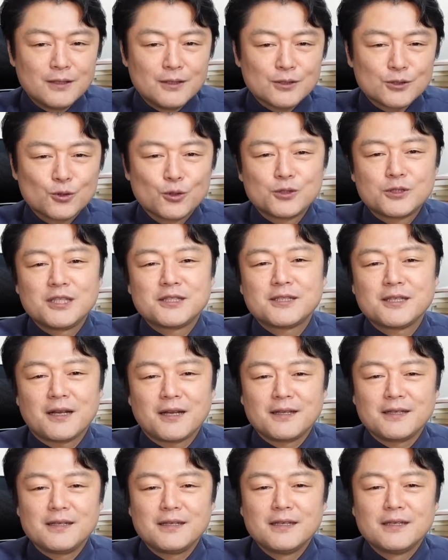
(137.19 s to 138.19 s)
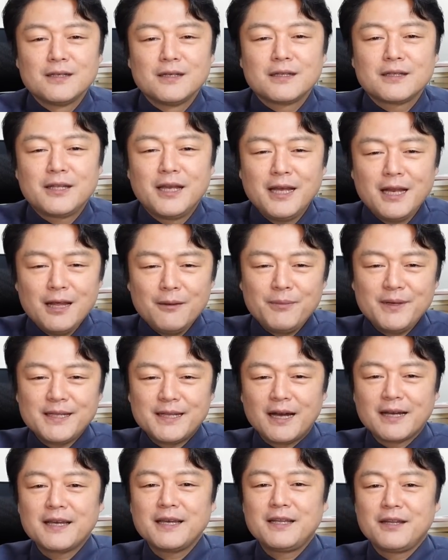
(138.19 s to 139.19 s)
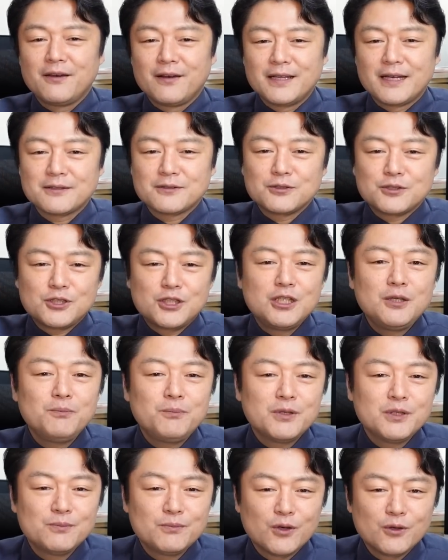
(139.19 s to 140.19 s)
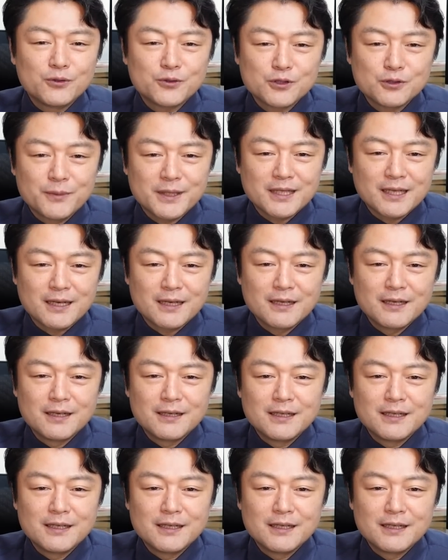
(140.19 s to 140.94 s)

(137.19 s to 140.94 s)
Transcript: そしてさらにテレビだけではなく新聞も含めた